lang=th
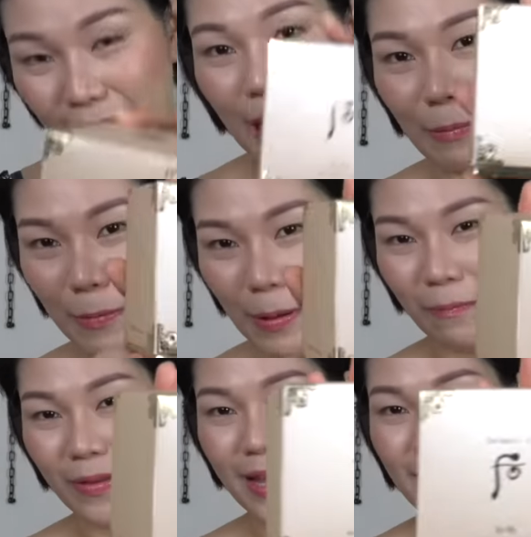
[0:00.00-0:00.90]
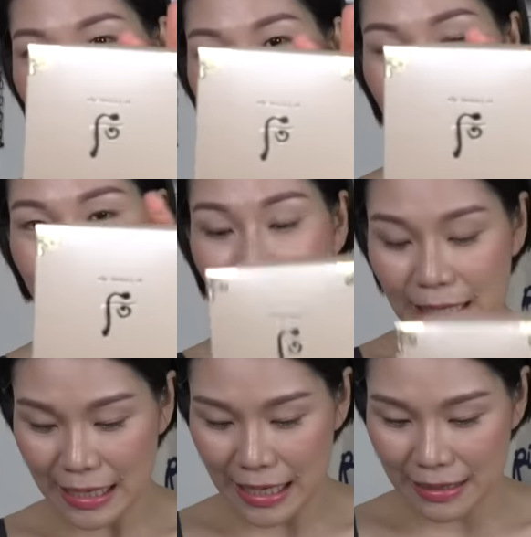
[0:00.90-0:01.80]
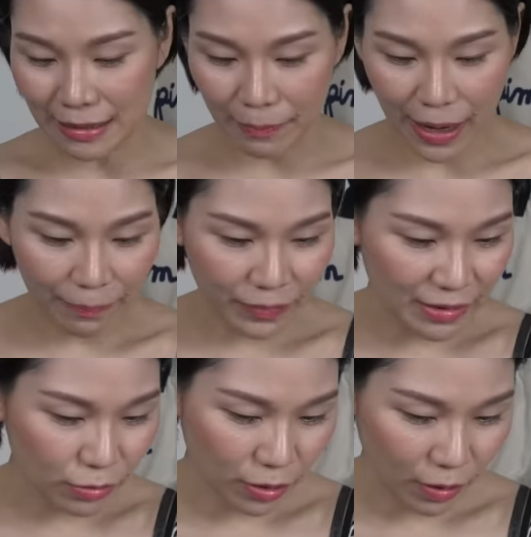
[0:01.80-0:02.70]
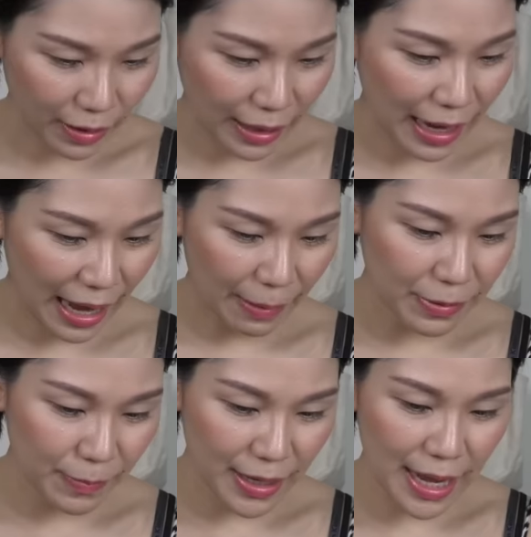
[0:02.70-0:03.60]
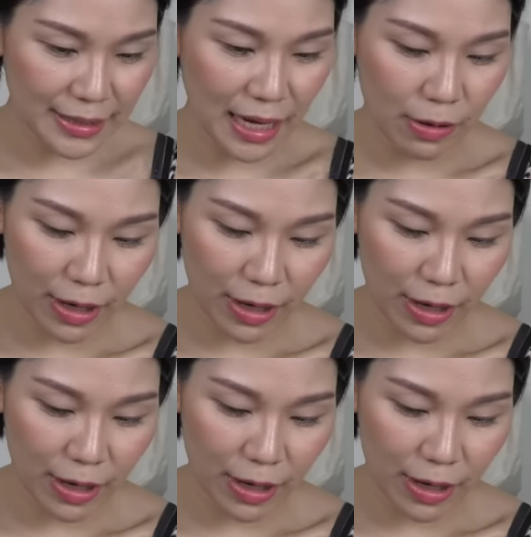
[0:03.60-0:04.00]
กลับมาแบบนี้นะคะแต่ทีนี้สำหรับในส่วนของราคาพิมไม่แน่ใจ